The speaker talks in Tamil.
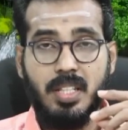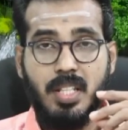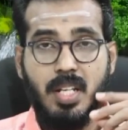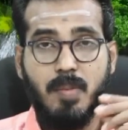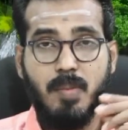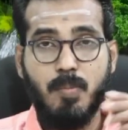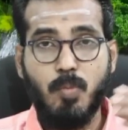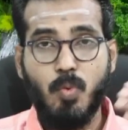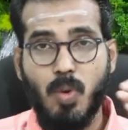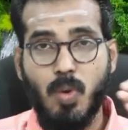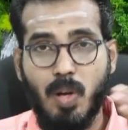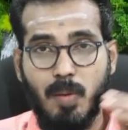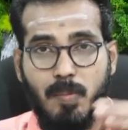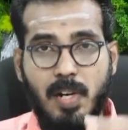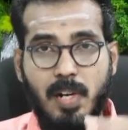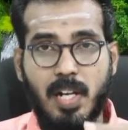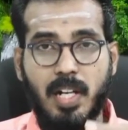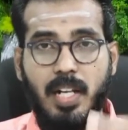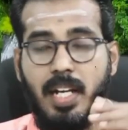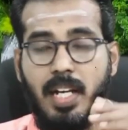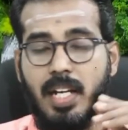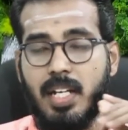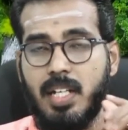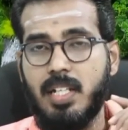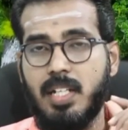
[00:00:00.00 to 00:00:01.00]
கிரகத்தின்
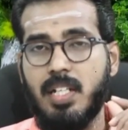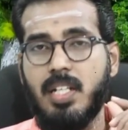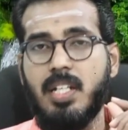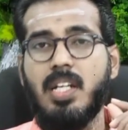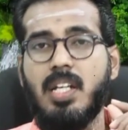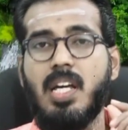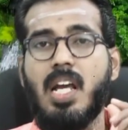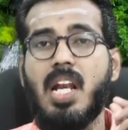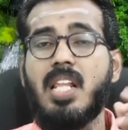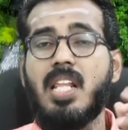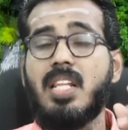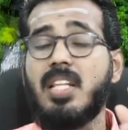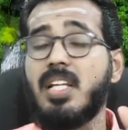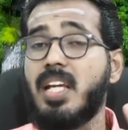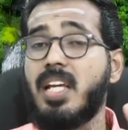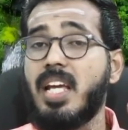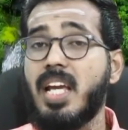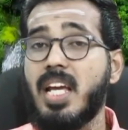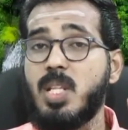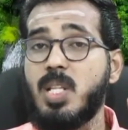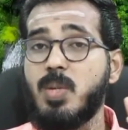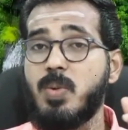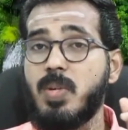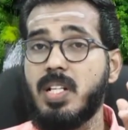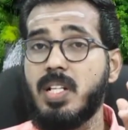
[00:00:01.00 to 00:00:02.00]
மூலமாக அல்லது அந்த
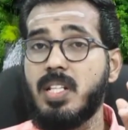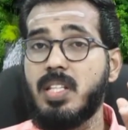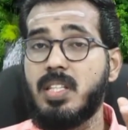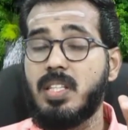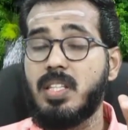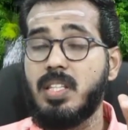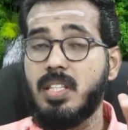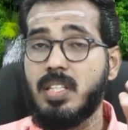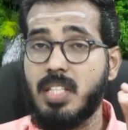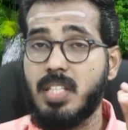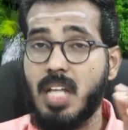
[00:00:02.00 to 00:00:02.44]
கேதுவின்